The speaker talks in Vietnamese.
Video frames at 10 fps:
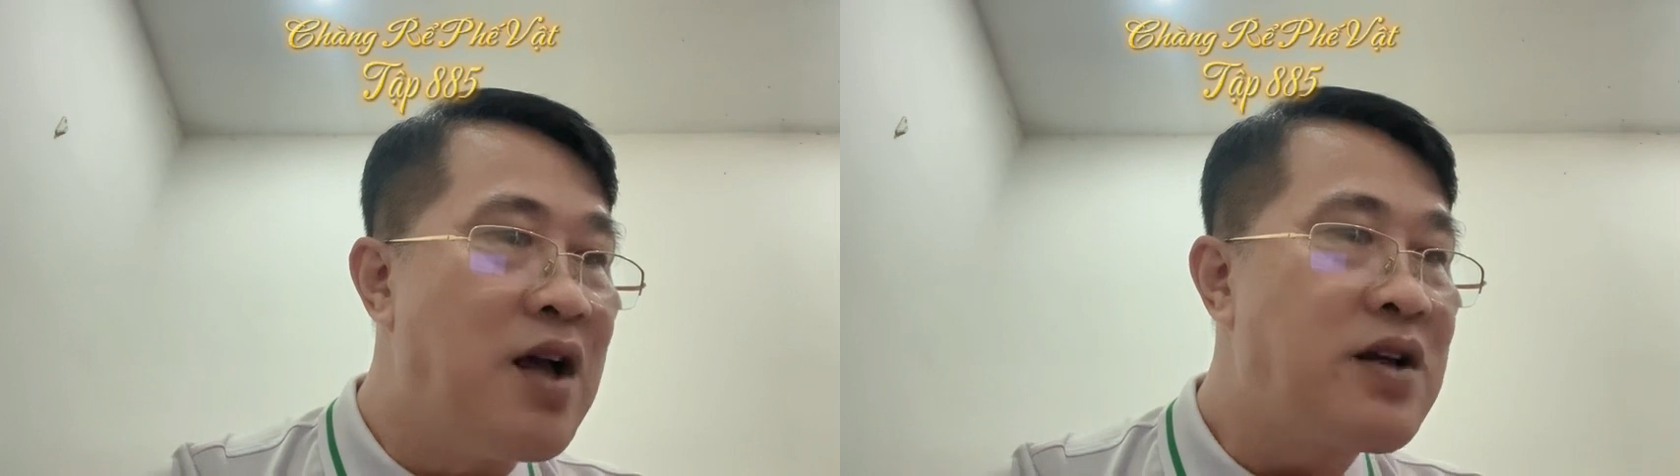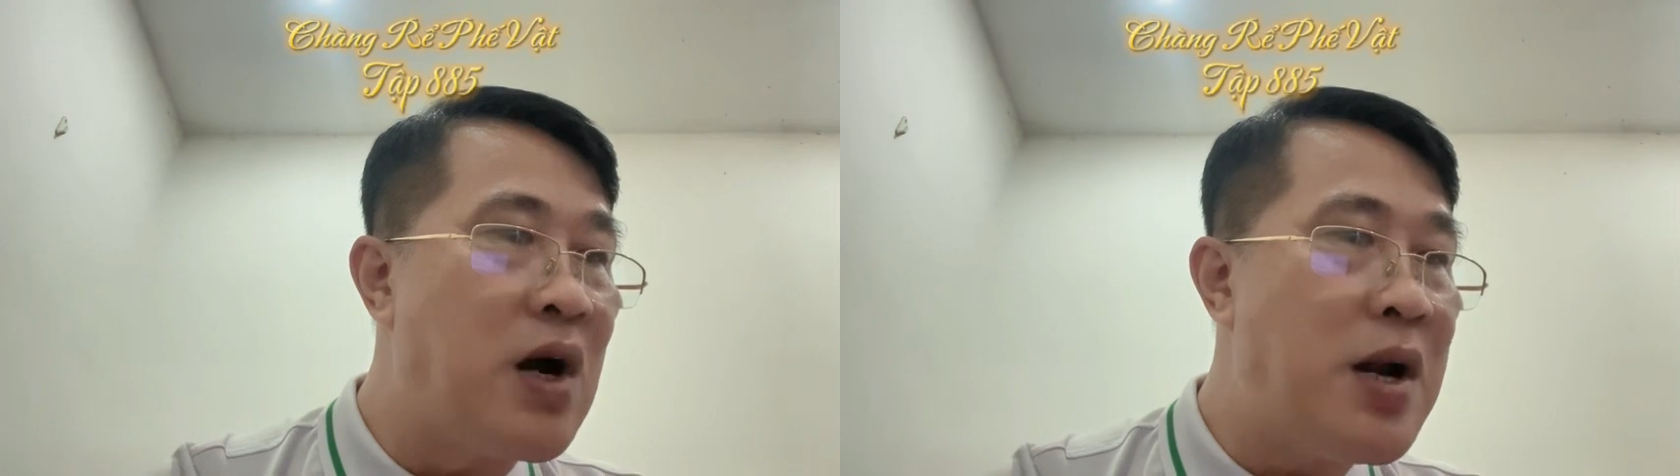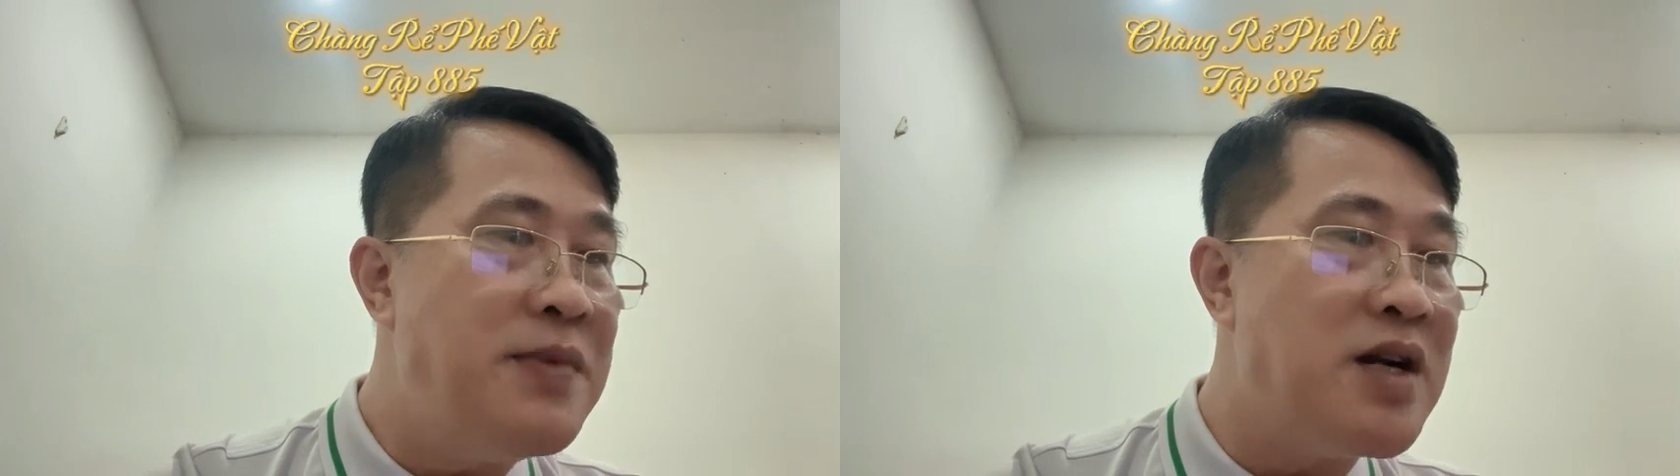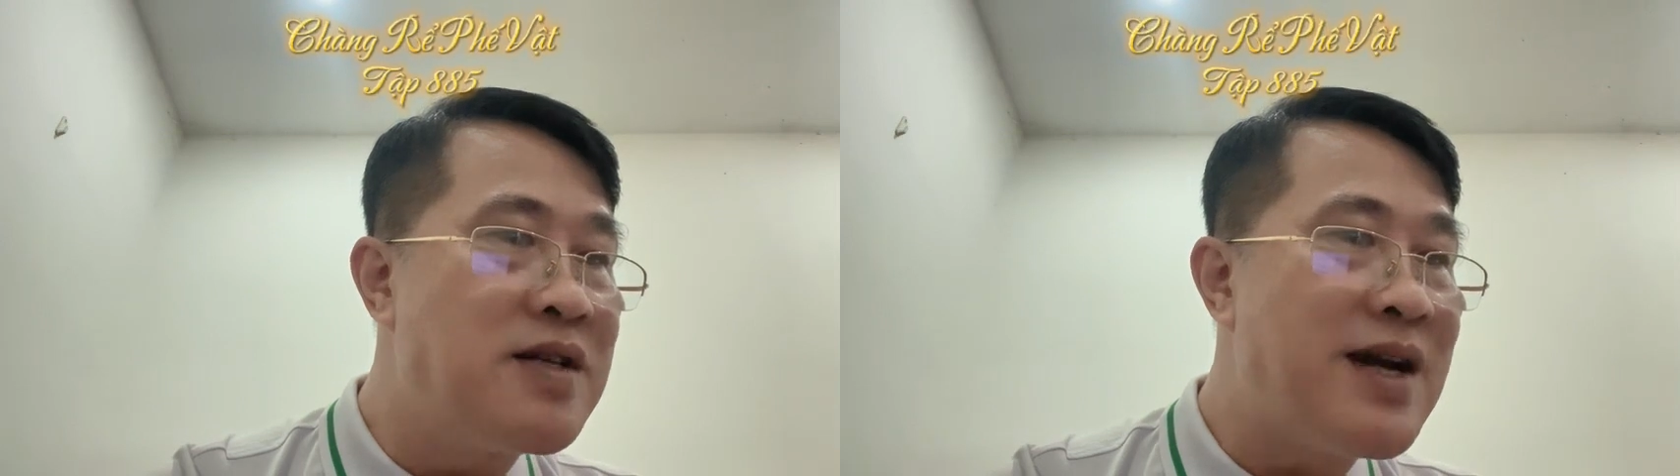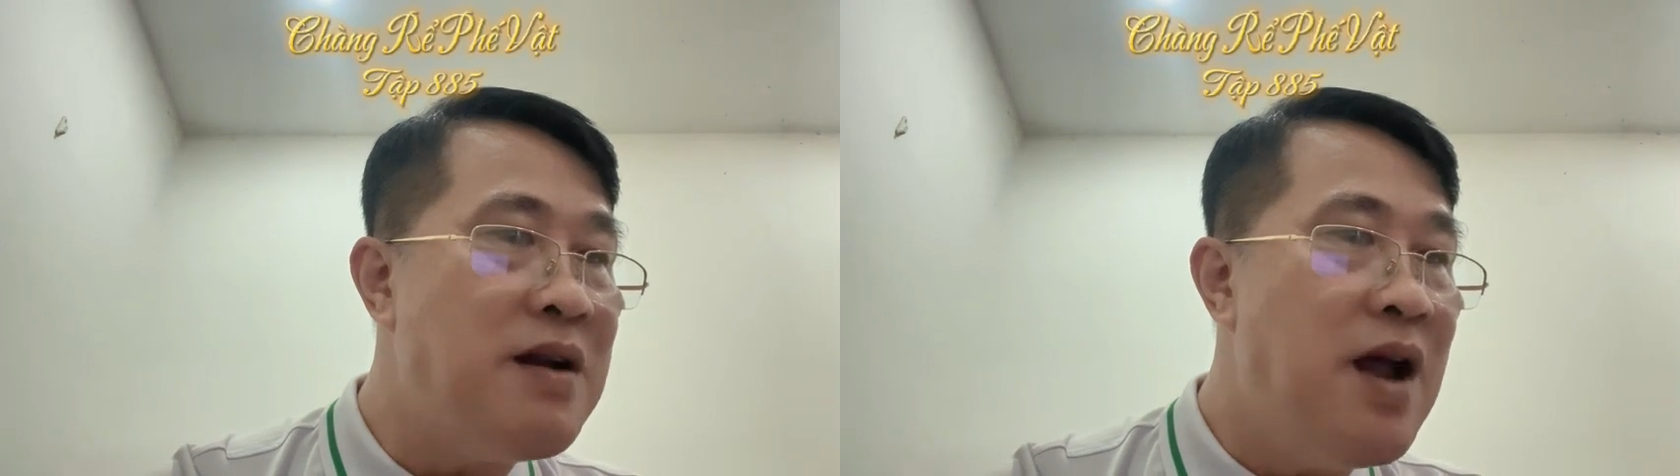cậu lâm đừng
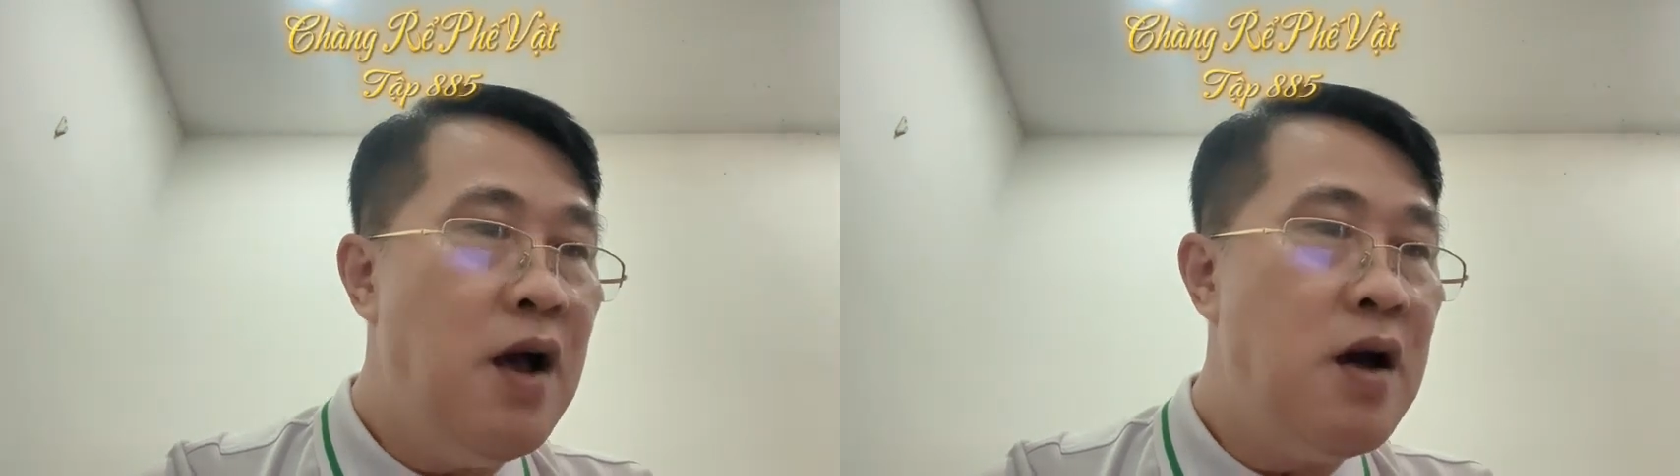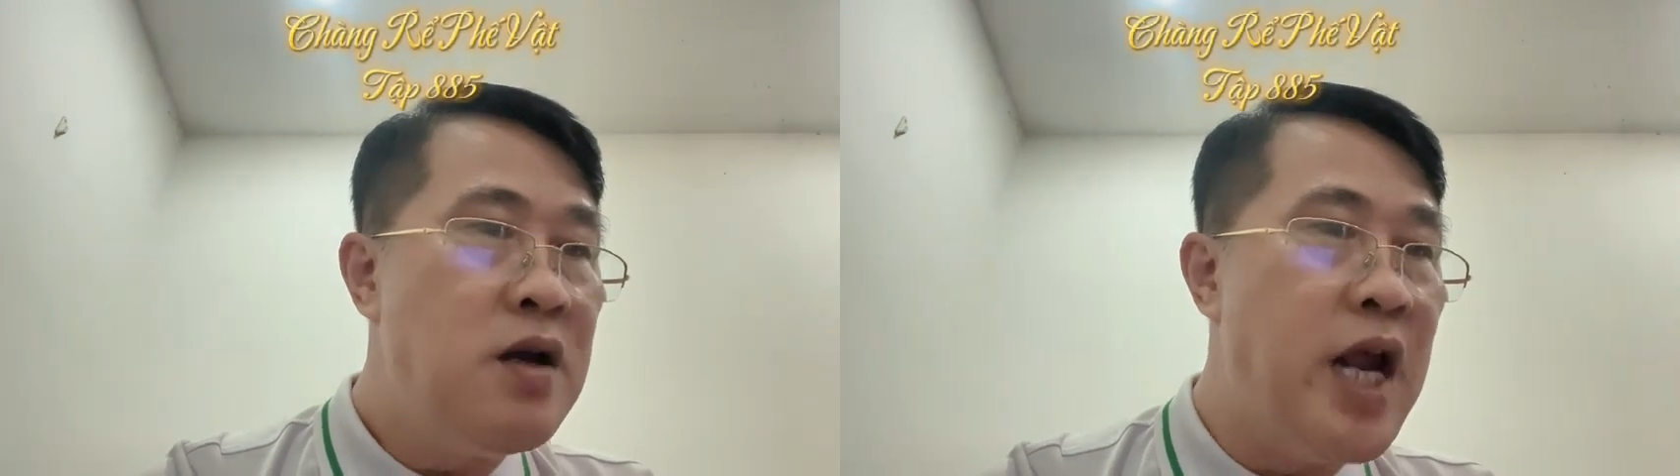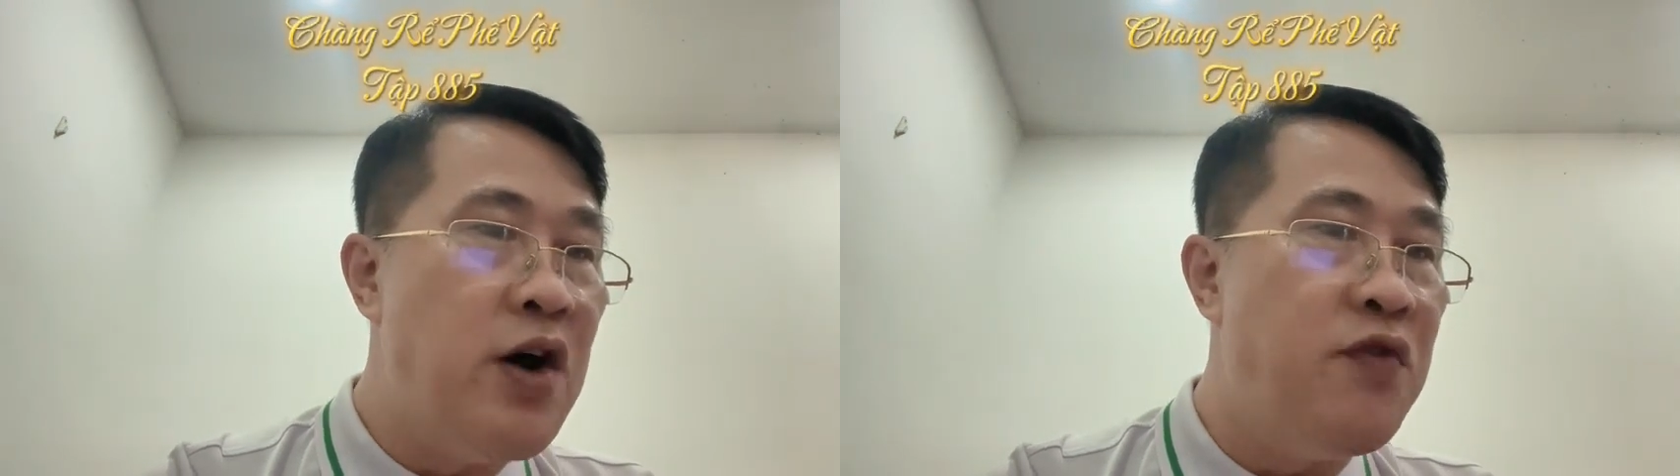trách lê đồ